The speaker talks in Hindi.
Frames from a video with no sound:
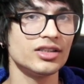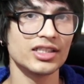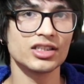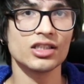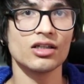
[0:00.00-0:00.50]

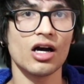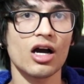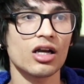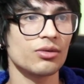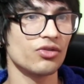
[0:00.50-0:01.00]
जैसे
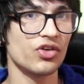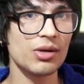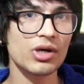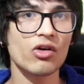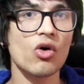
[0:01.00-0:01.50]
अगर
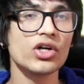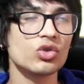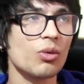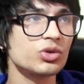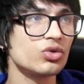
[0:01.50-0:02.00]
फ्रेम करवाओगे
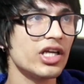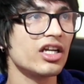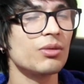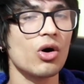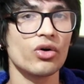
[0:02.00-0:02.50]
तो आप उसको
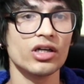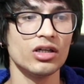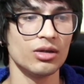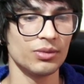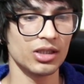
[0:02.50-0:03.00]
देख नहीं पाओगे
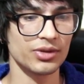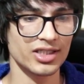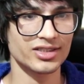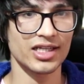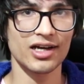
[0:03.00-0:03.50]
मतलब
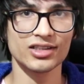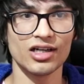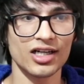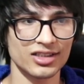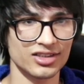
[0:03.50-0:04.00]
किस तरह का
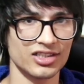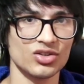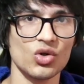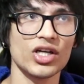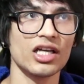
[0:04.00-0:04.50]
था किस तरह
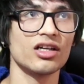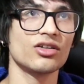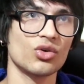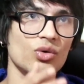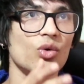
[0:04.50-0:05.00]
से ड्रॉ किया
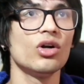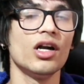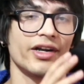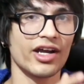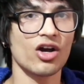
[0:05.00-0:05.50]
था क्योंकि वो
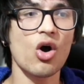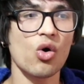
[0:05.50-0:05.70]
टंगा